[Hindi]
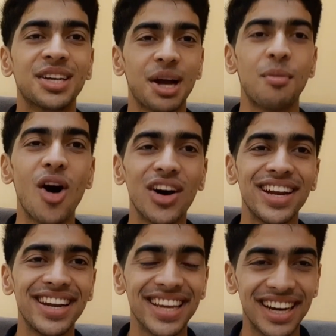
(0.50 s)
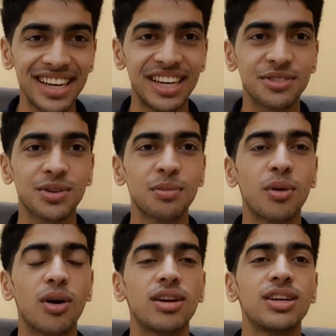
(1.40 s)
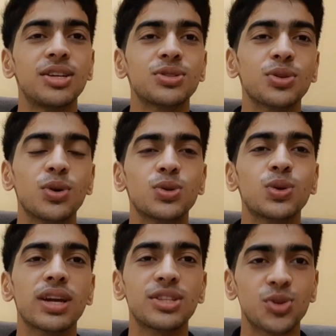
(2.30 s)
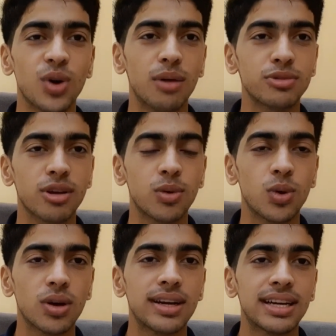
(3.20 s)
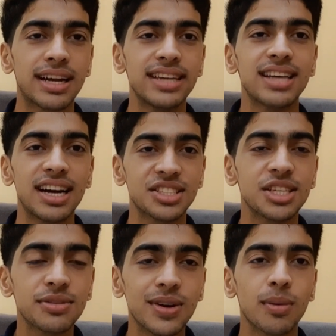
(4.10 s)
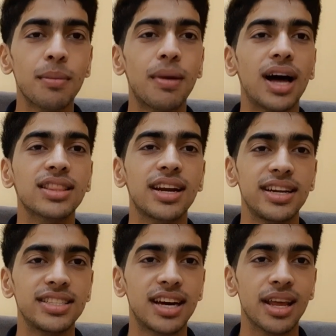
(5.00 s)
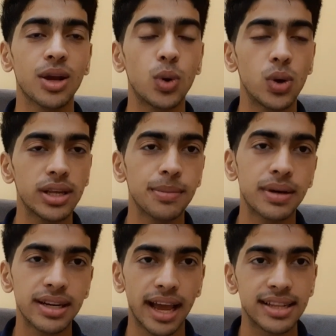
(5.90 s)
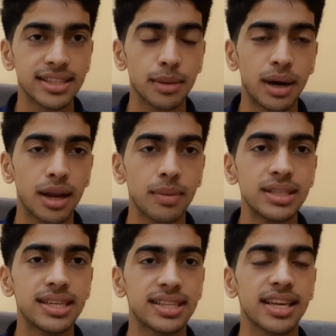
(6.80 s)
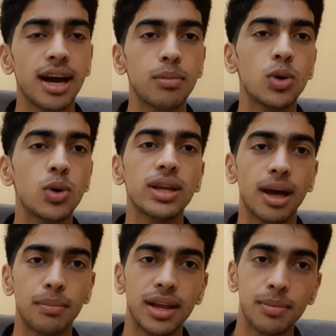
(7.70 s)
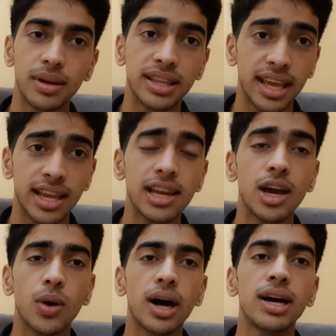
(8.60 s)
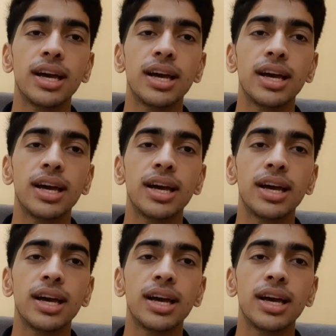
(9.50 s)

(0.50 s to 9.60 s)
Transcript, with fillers: कमॉन इंडिया लेट्स फुटबॉल सो दोस्तों कैसे हो आप सब लोग गाइज आज की इस वीडियो में हम बात करने जा रहे हैं गोलकीपर ट्रायल्स के बारे में जैसे कि आप लोगों ने थंबनेल पर देख लिया होगा